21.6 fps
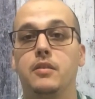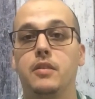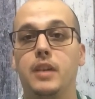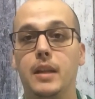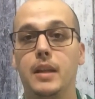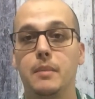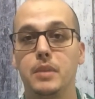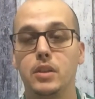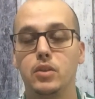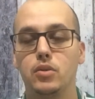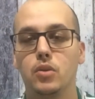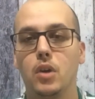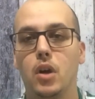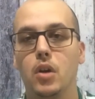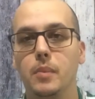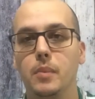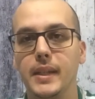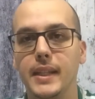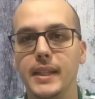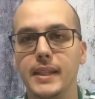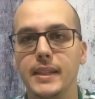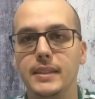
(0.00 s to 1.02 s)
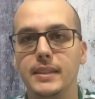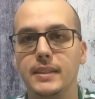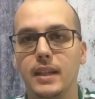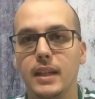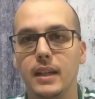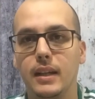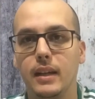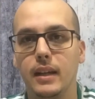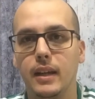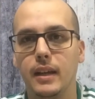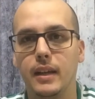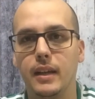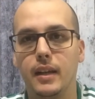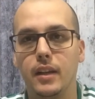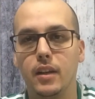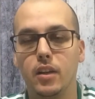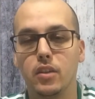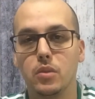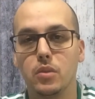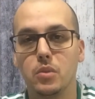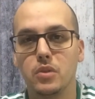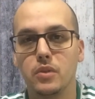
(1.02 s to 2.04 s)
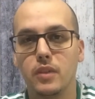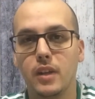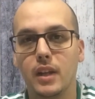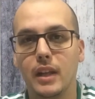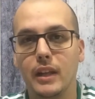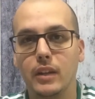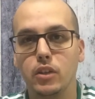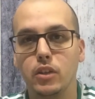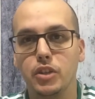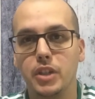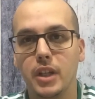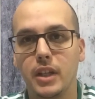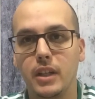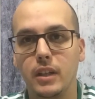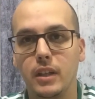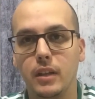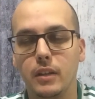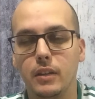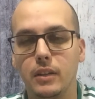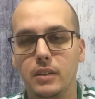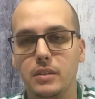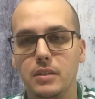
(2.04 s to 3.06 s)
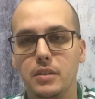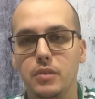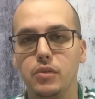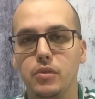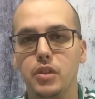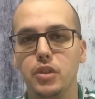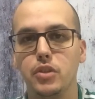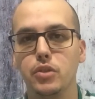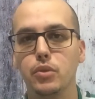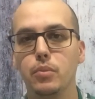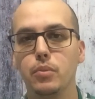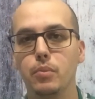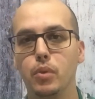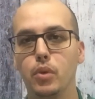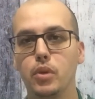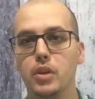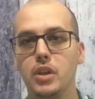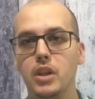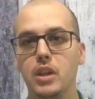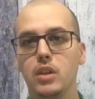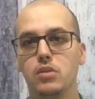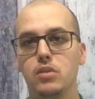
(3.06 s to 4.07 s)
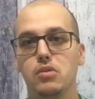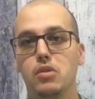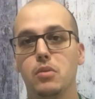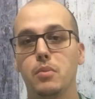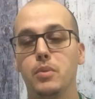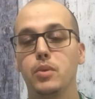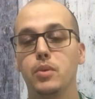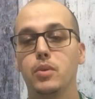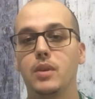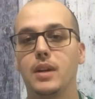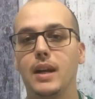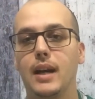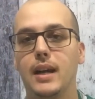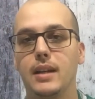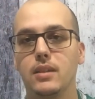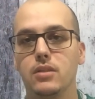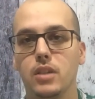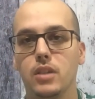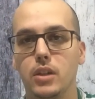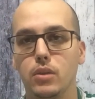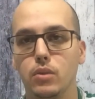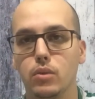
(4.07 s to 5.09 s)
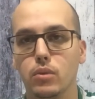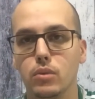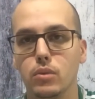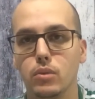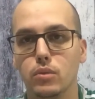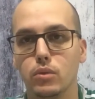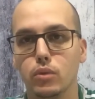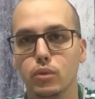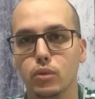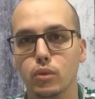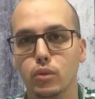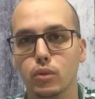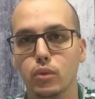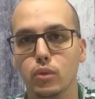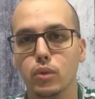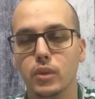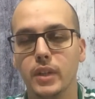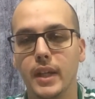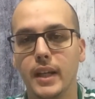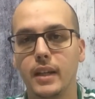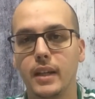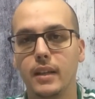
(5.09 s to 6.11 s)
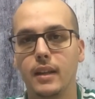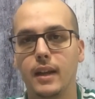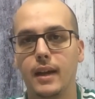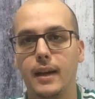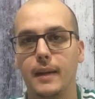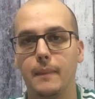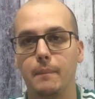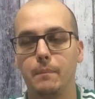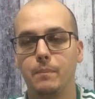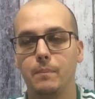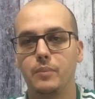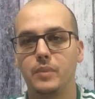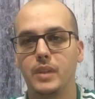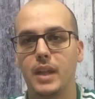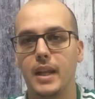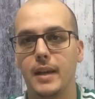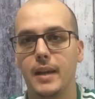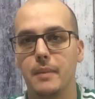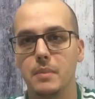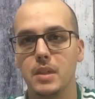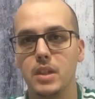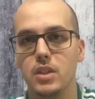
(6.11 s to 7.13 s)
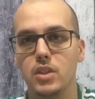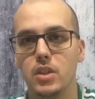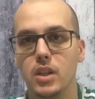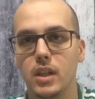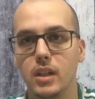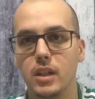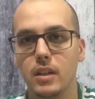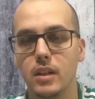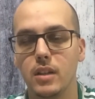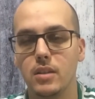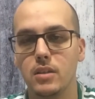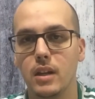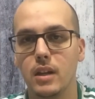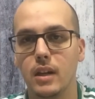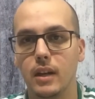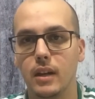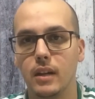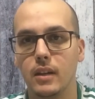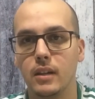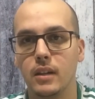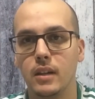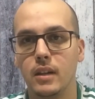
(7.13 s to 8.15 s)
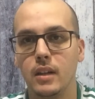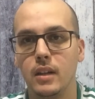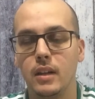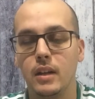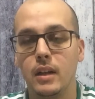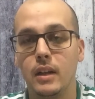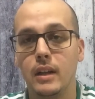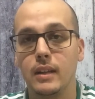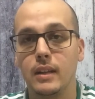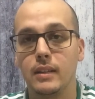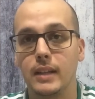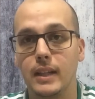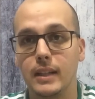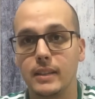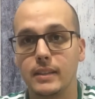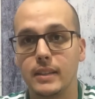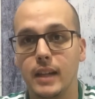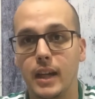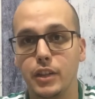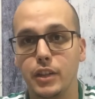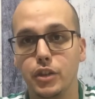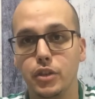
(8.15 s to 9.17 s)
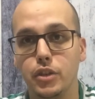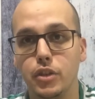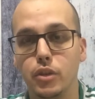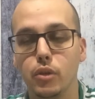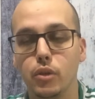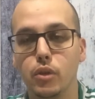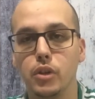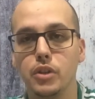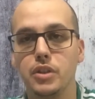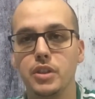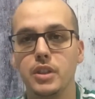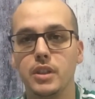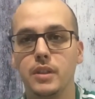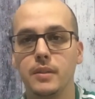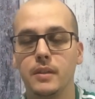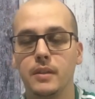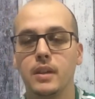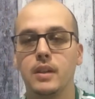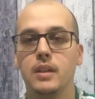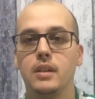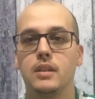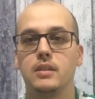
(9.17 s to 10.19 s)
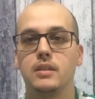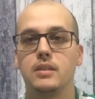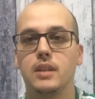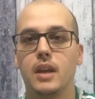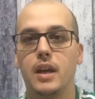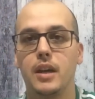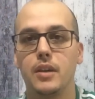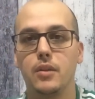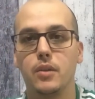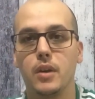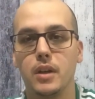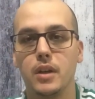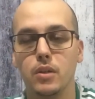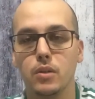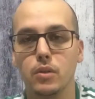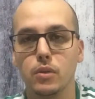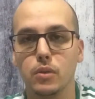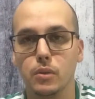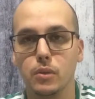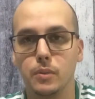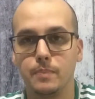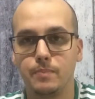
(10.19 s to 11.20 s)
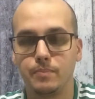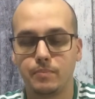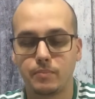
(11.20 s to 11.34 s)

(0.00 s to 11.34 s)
Fala pessoal, beleza? É, nós vamos falar hoje aqui nesse vídeo um pouquinho sobre o caso aí do, do Dudu, né? Que tá, tá na mídia aí desde a da tarde de hoje. Saiu aí o,